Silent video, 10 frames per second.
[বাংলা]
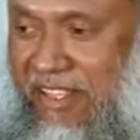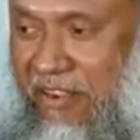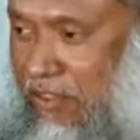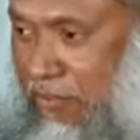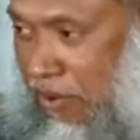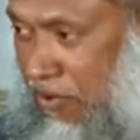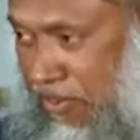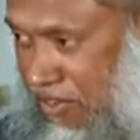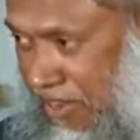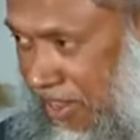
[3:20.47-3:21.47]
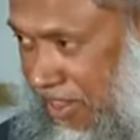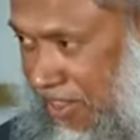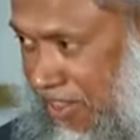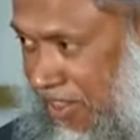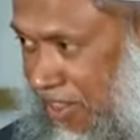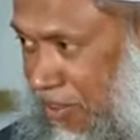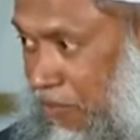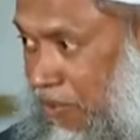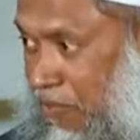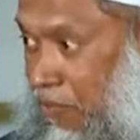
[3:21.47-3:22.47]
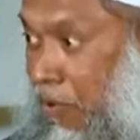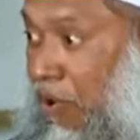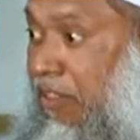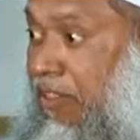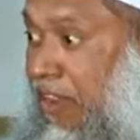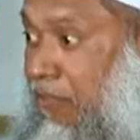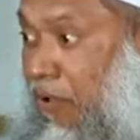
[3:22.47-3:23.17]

এই কথা বলা হয়েছে না বরাতের